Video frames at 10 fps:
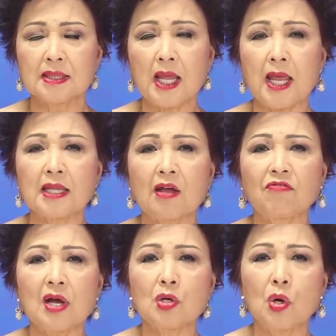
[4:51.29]
thể theo
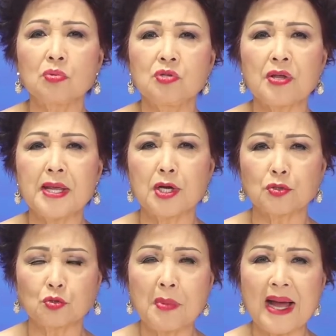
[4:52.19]
phát ngôn do gia
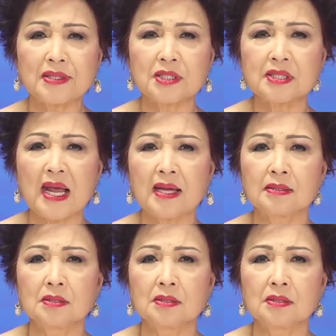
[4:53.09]
đình của bà đưa ra.